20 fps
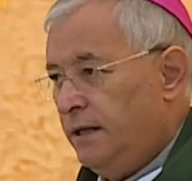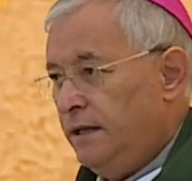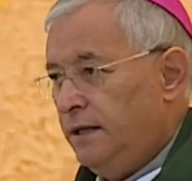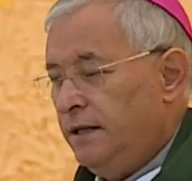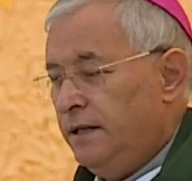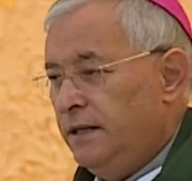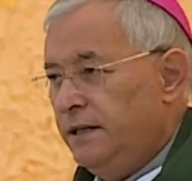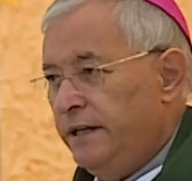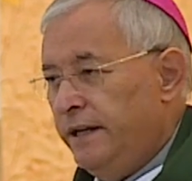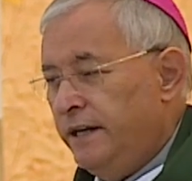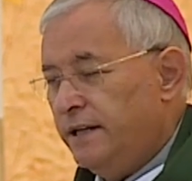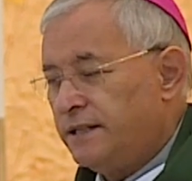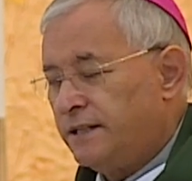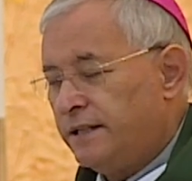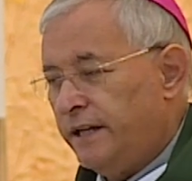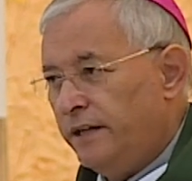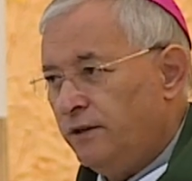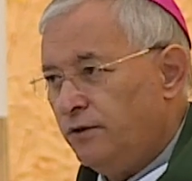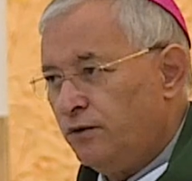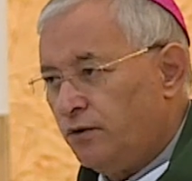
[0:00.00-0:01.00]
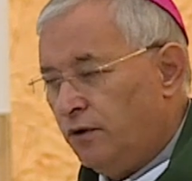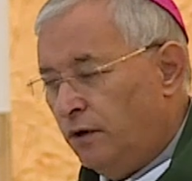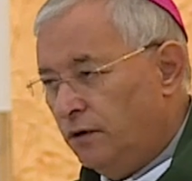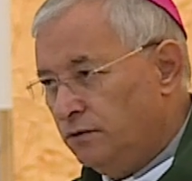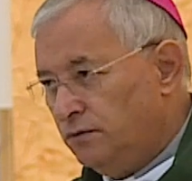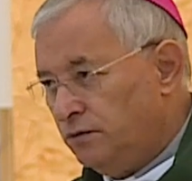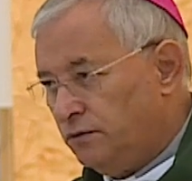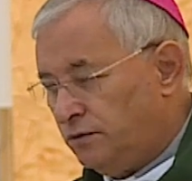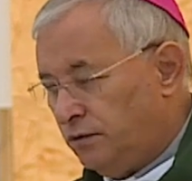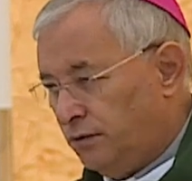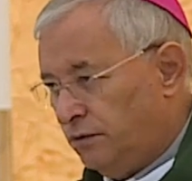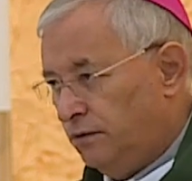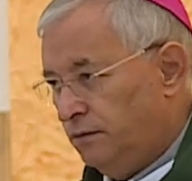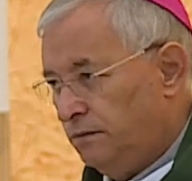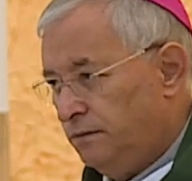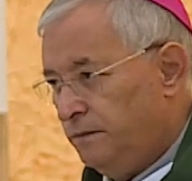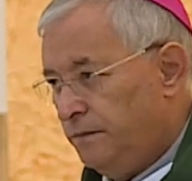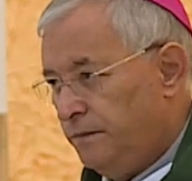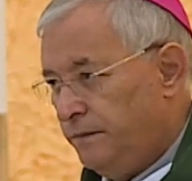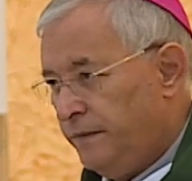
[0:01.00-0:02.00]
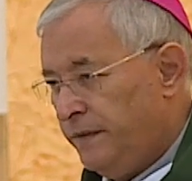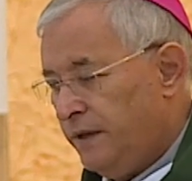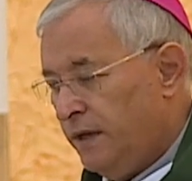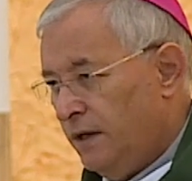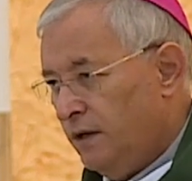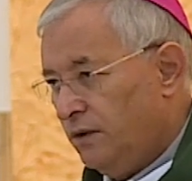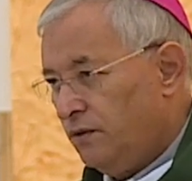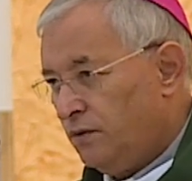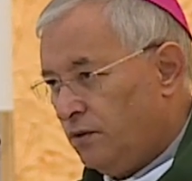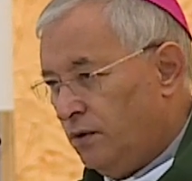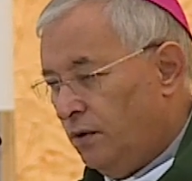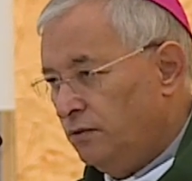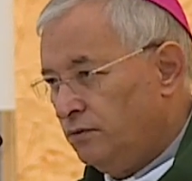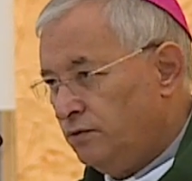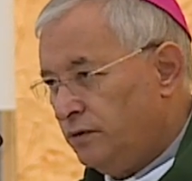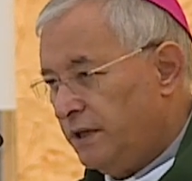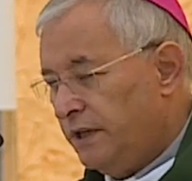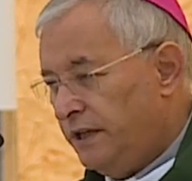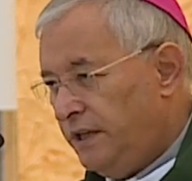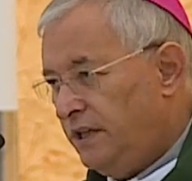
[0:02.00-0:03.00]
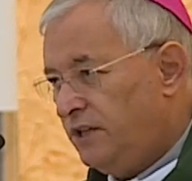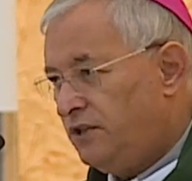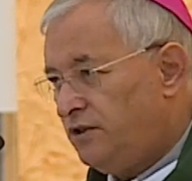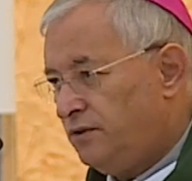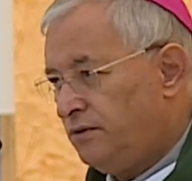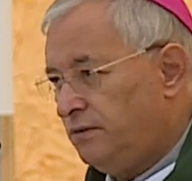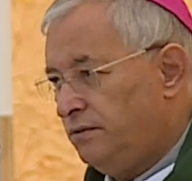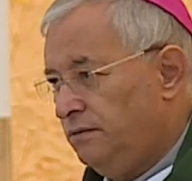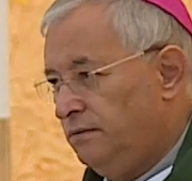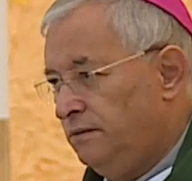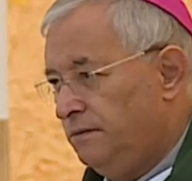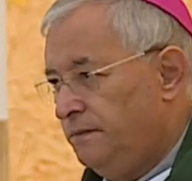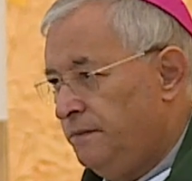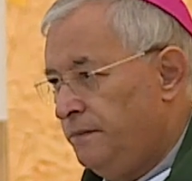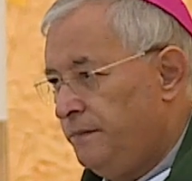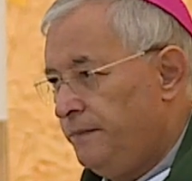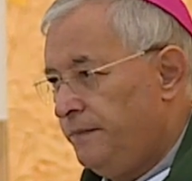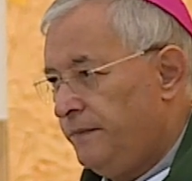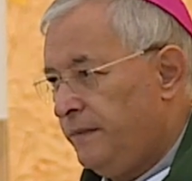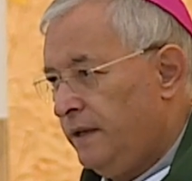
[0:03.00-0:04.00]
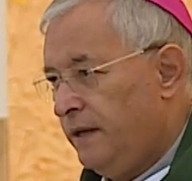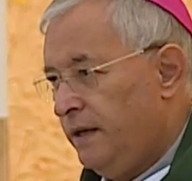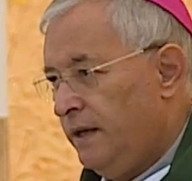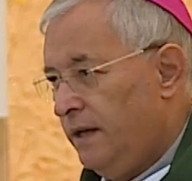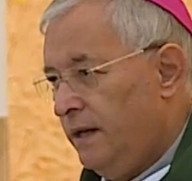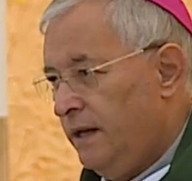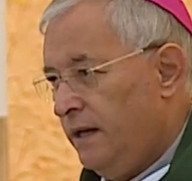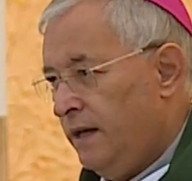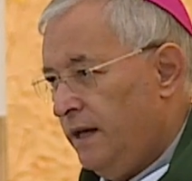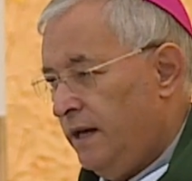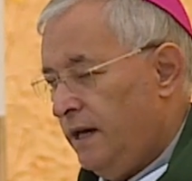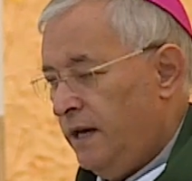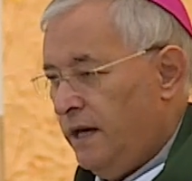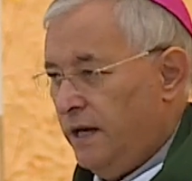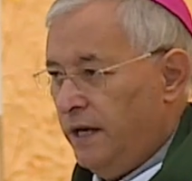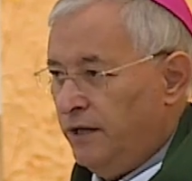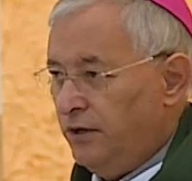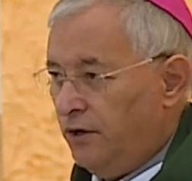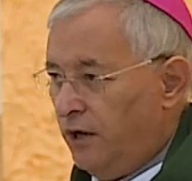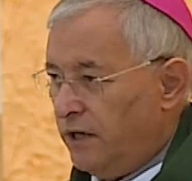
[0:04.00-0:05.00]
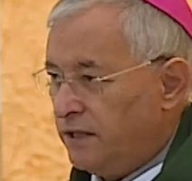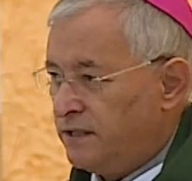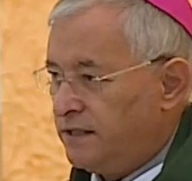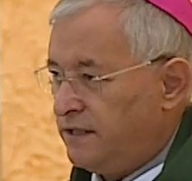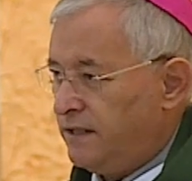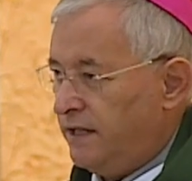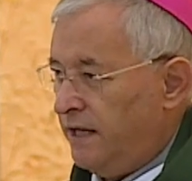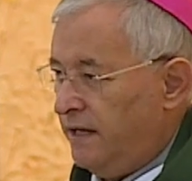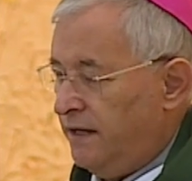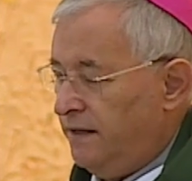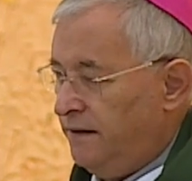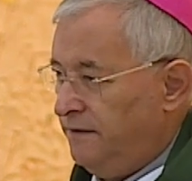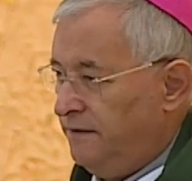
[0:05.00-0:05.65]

e nesse encontro com Cristo, a nossa